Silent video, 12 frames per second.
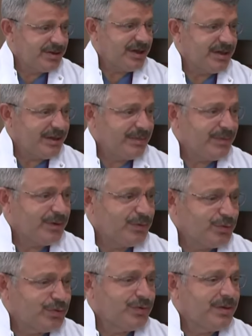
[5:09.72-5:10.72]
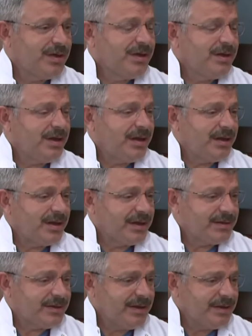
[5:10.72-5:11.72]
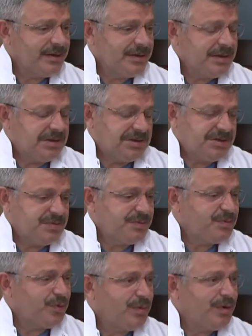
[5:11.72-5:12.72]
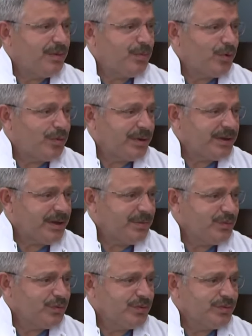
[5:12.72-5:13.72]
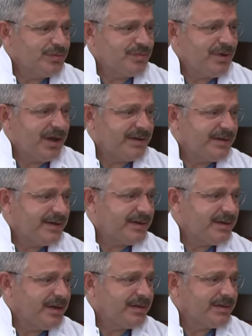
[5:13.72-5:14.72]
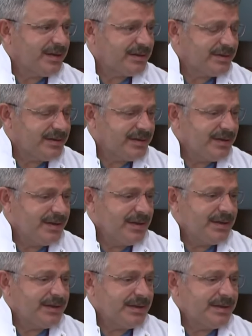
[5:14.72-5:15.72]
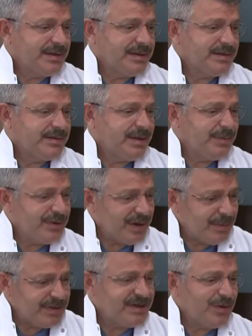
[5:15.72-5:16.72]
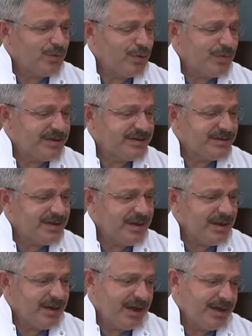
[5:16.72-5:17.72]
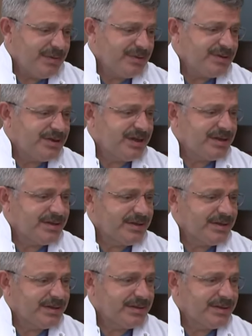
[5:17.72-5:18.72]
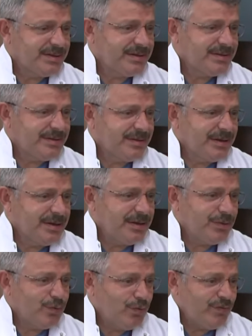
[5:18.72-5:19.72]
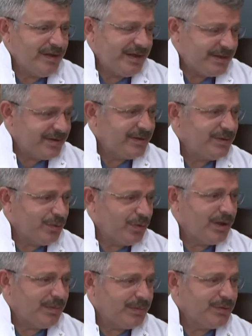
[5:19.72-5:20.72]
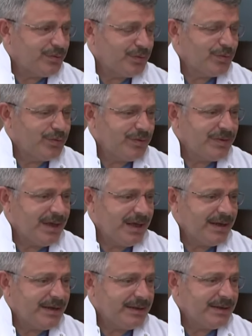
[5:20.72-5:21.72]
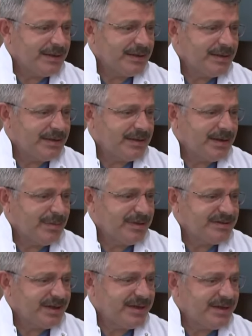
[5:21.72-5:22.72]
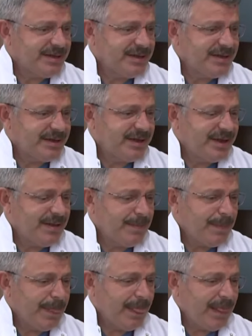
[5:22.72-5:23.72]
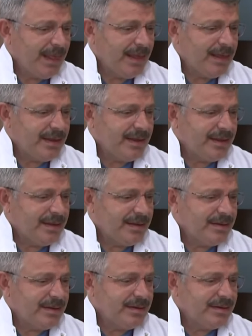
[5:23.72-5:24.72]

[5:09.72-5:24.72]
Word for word: ciddi anlamda düzgün alaraktan hiçbir problem olmadan bu badireyi de atlattık. E, Tabi Ramazan olması da ayrı bir şey. E, ulviyeti olan bir duygu. Yani e, Ramazan nedeniyle e,